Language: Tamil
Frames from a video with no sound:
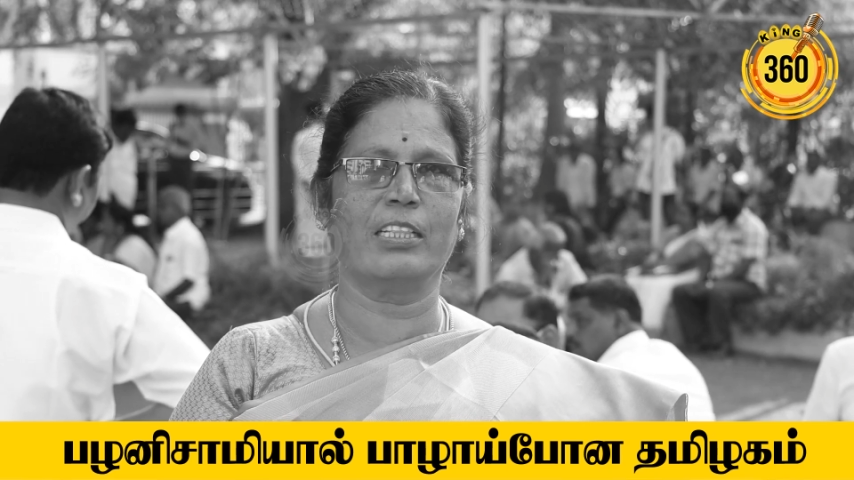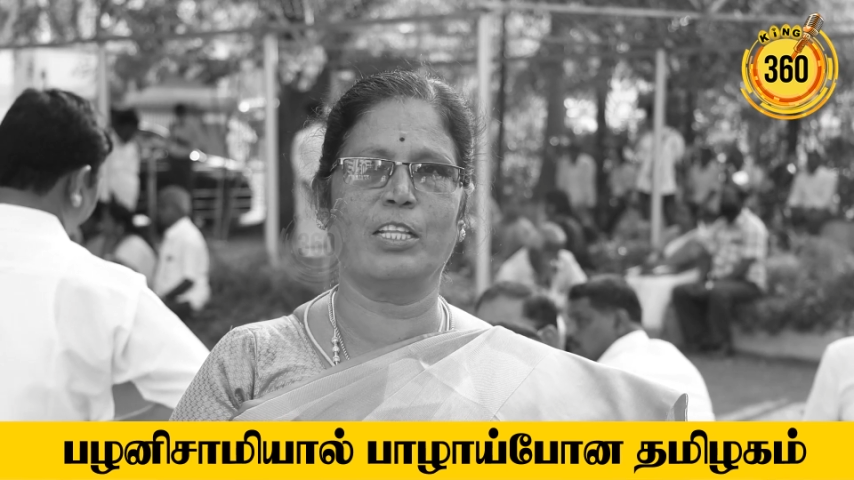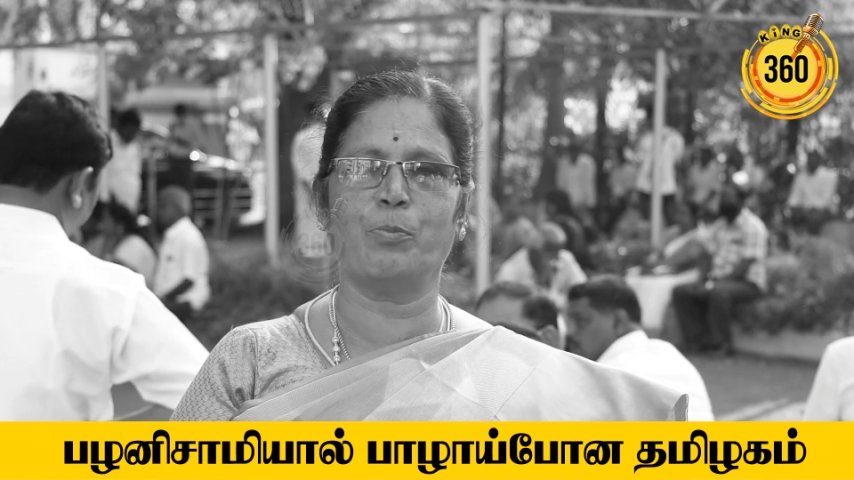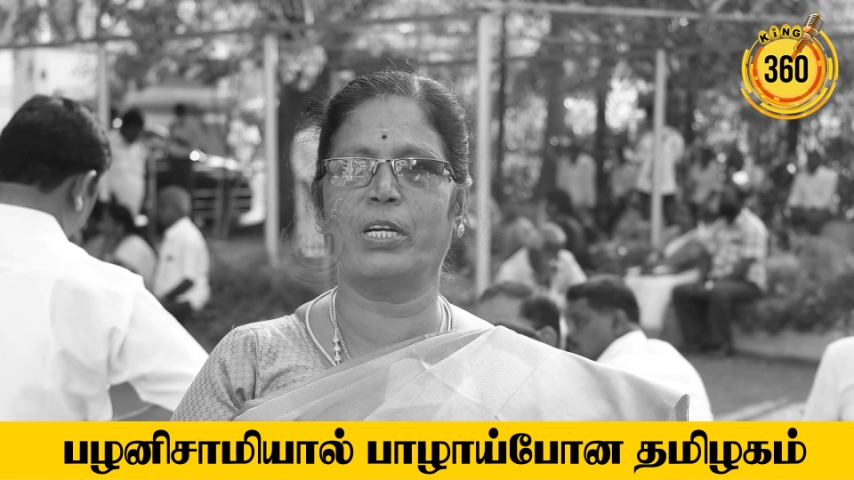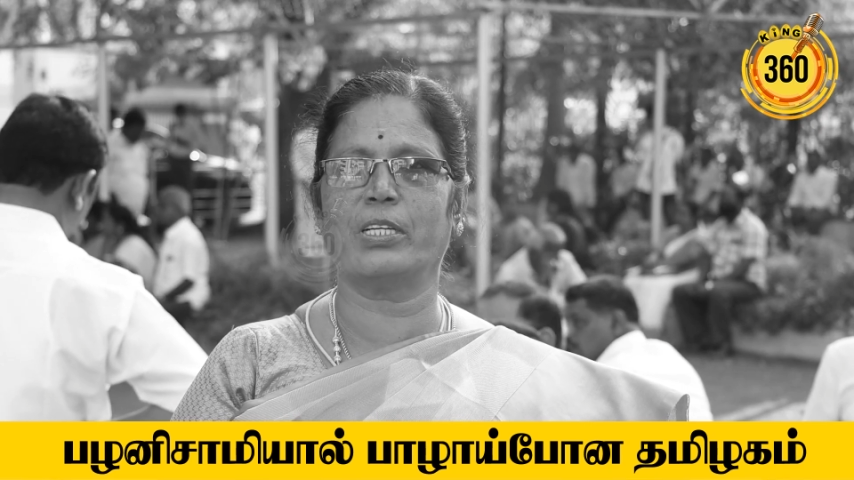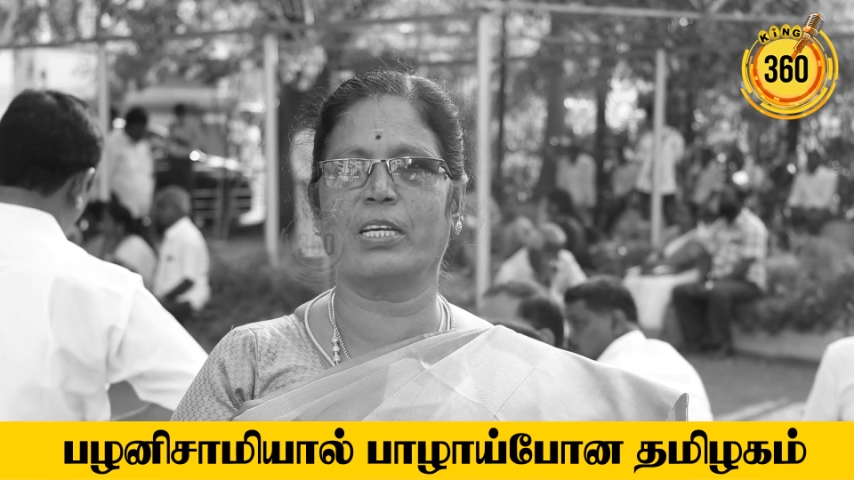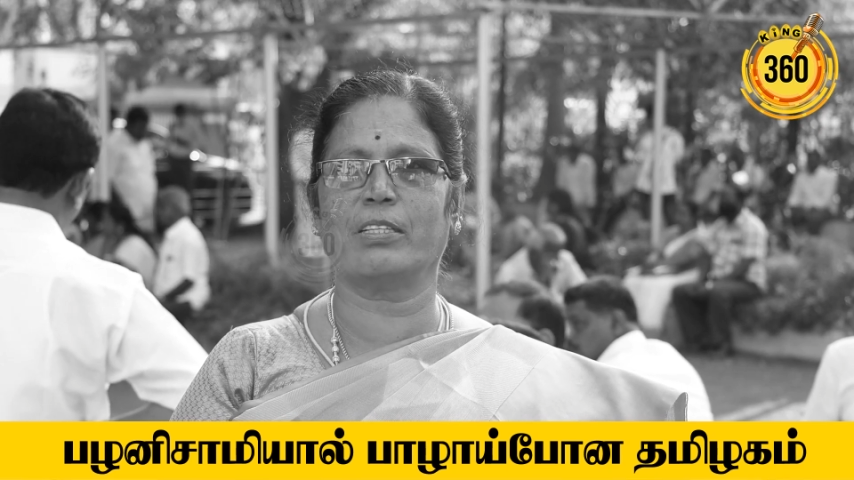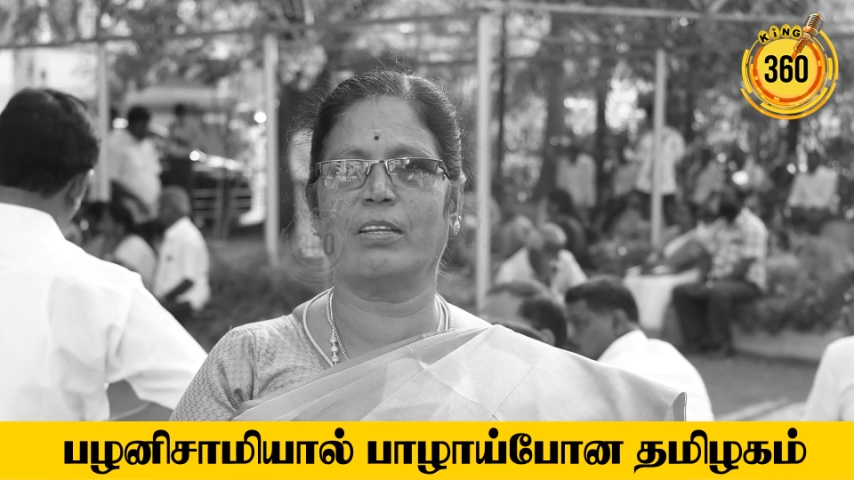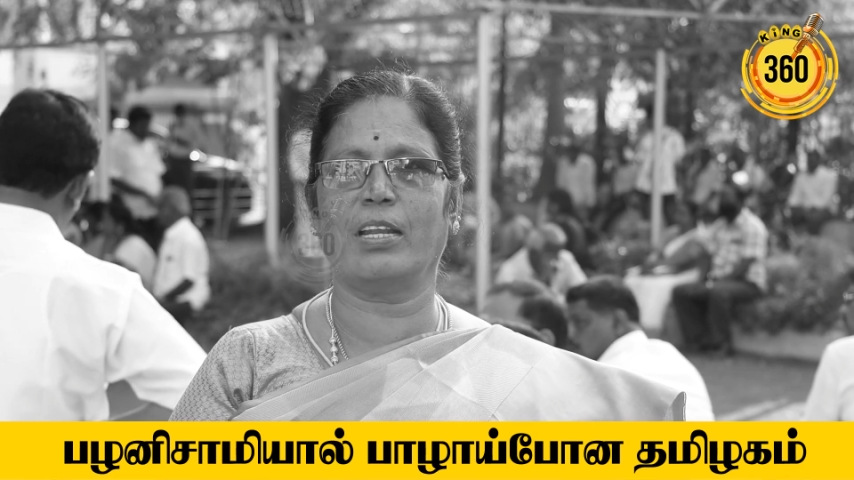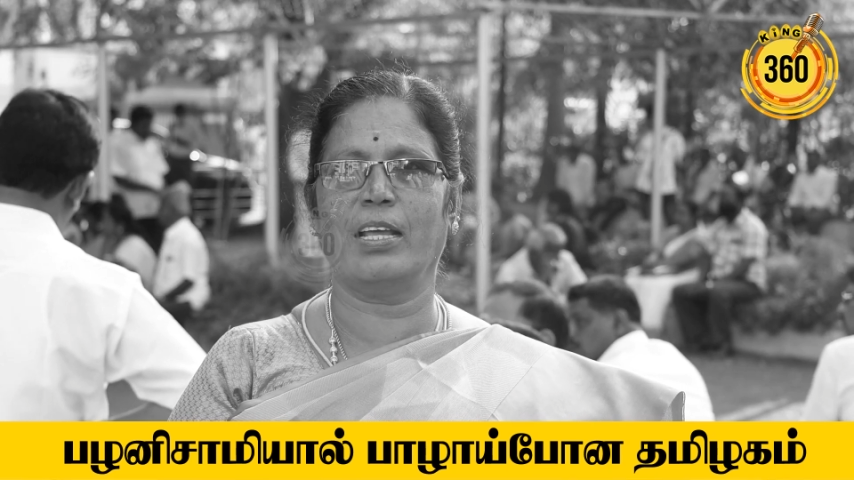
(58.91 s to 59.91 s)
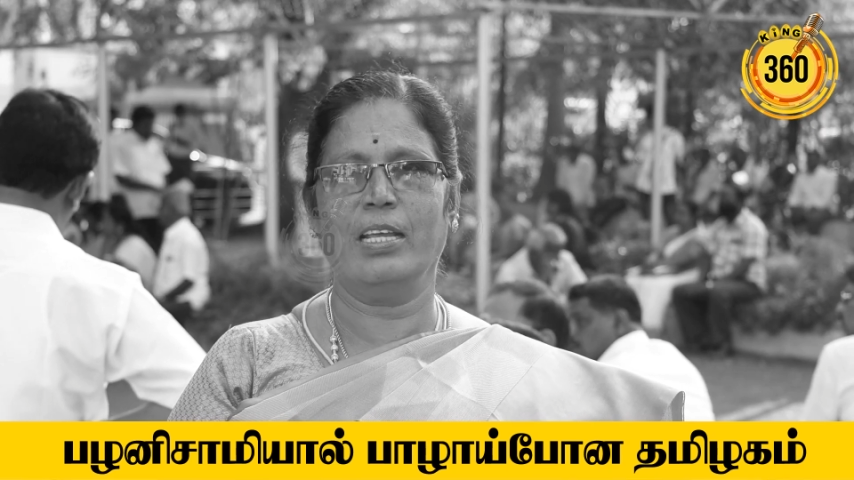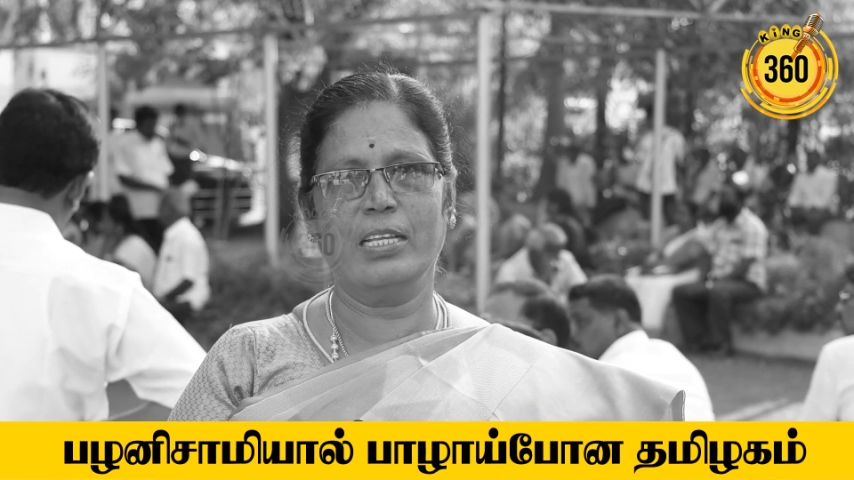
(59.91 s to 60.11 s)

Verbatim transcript: எந்த மாற்றுக்கருத்து இல்லை